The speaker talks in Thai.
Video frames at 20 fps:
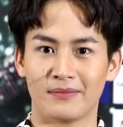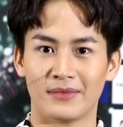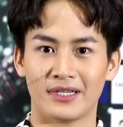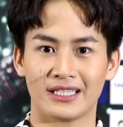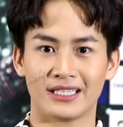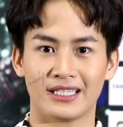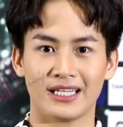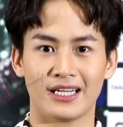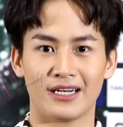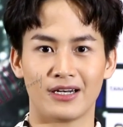มา
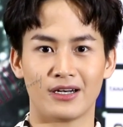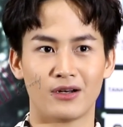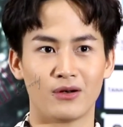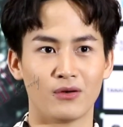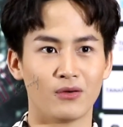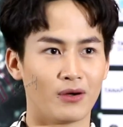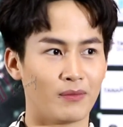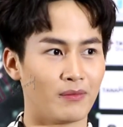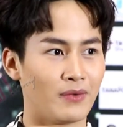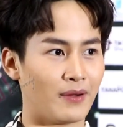เต้น
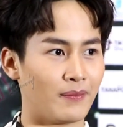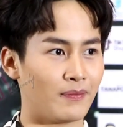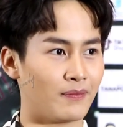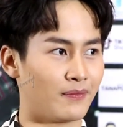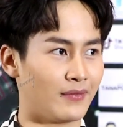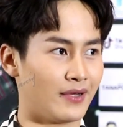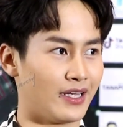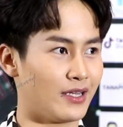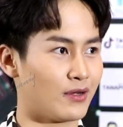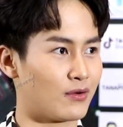ร่วมแบบ
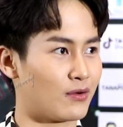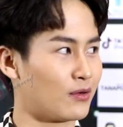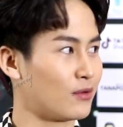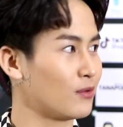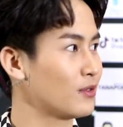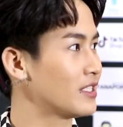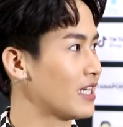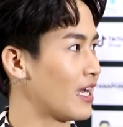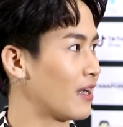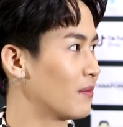ให้คน
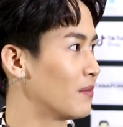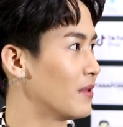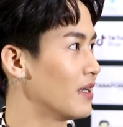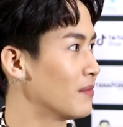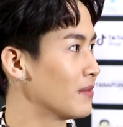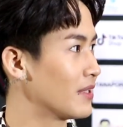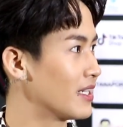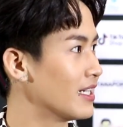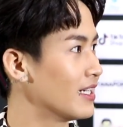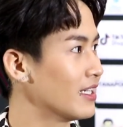รู้จักเพิ่
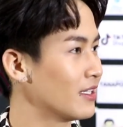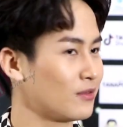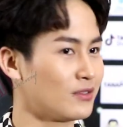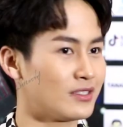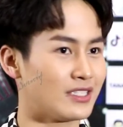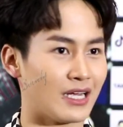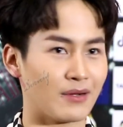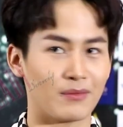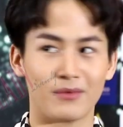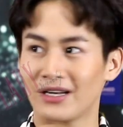มขึ้น
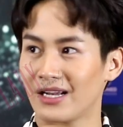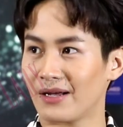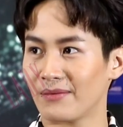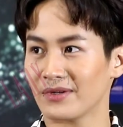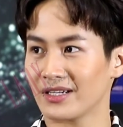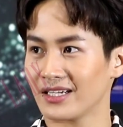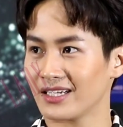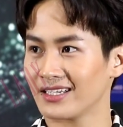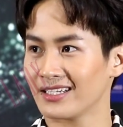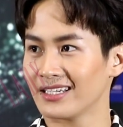รู้จักมาเลยเปิด
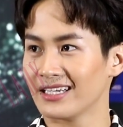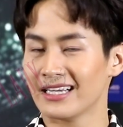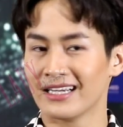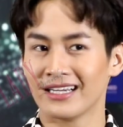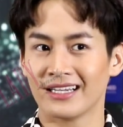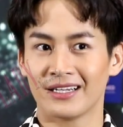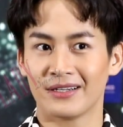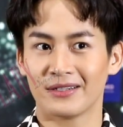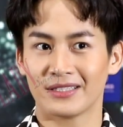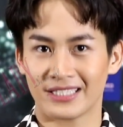ใช่ไหมเขาเรียกท่า
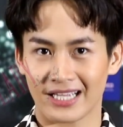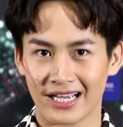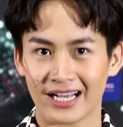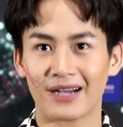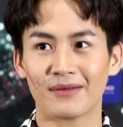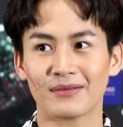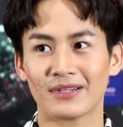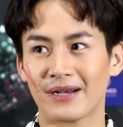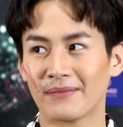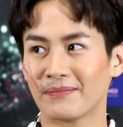เปิดใช่ค
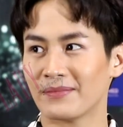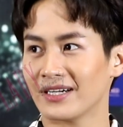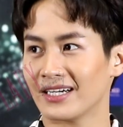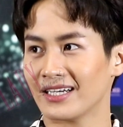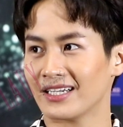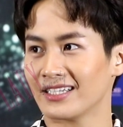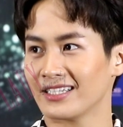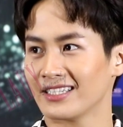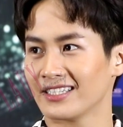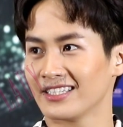รับท่าเปิ
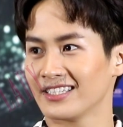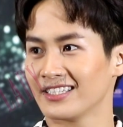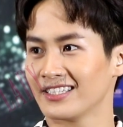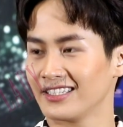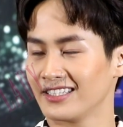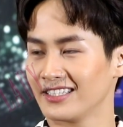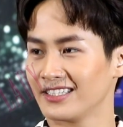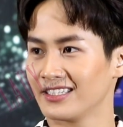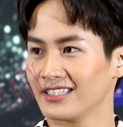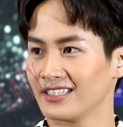ด
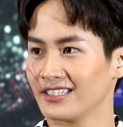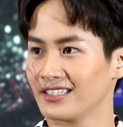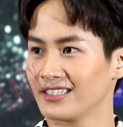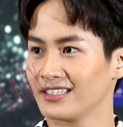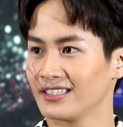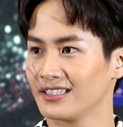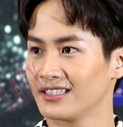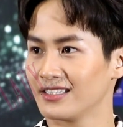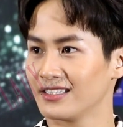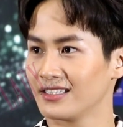คือแปลว่าต
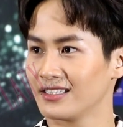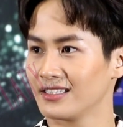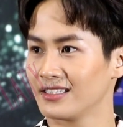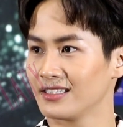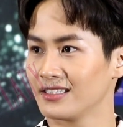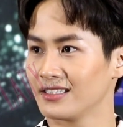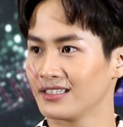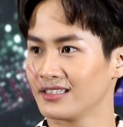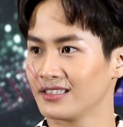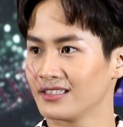อนนี้ฤดู
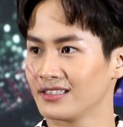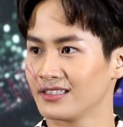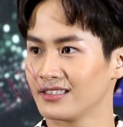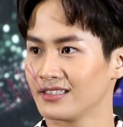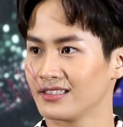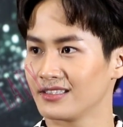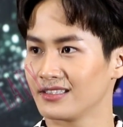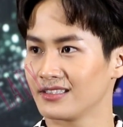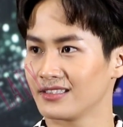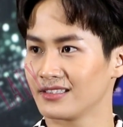กาลนี้ถ้าจะ
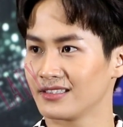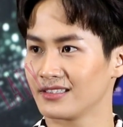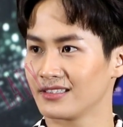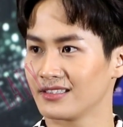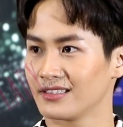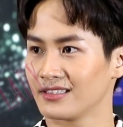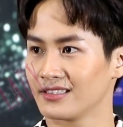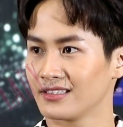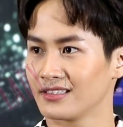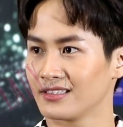เปิดใน
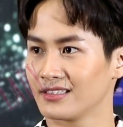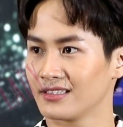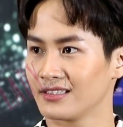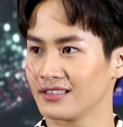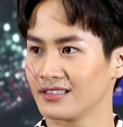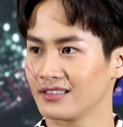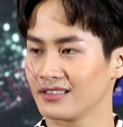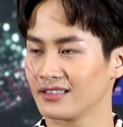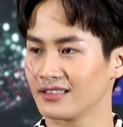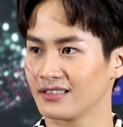วงระเบียบ
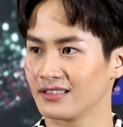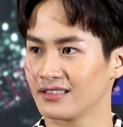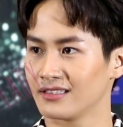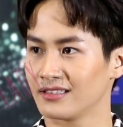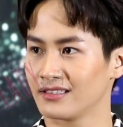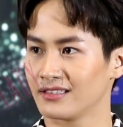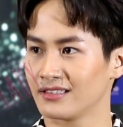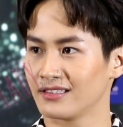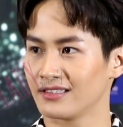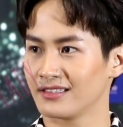ก็คือต้องเป็นท่า
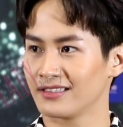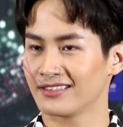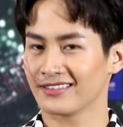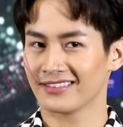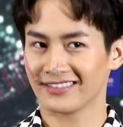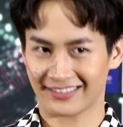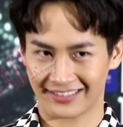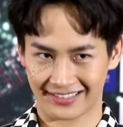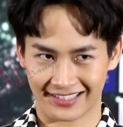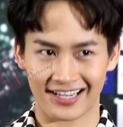นี้เลย
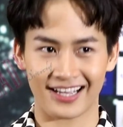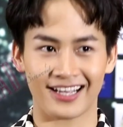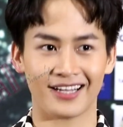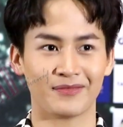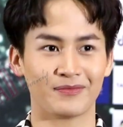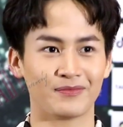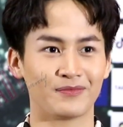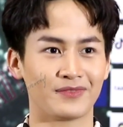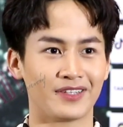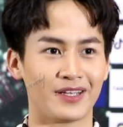ใช่
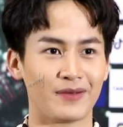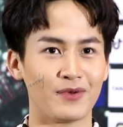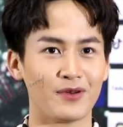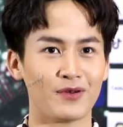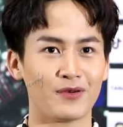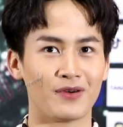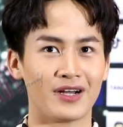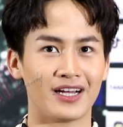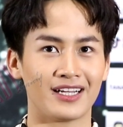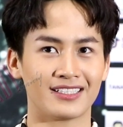แต่ไม่
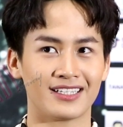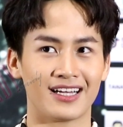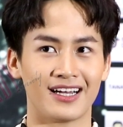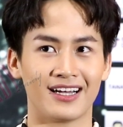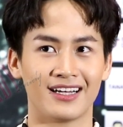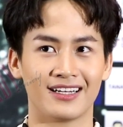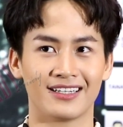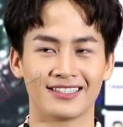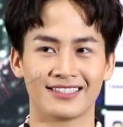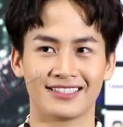รู้ว่าจะ
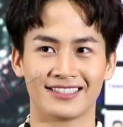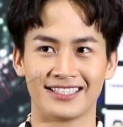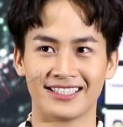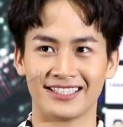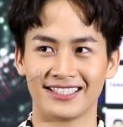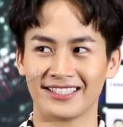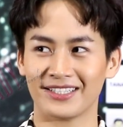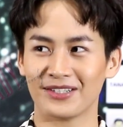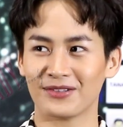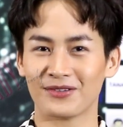ถึง
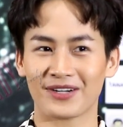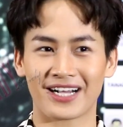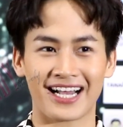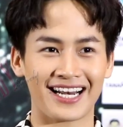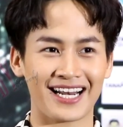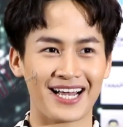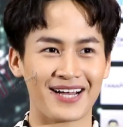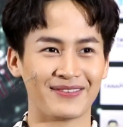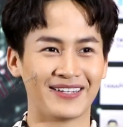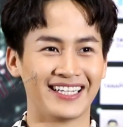ฤดูกาล
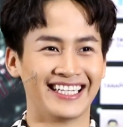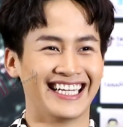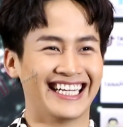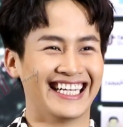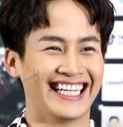หน้าไหม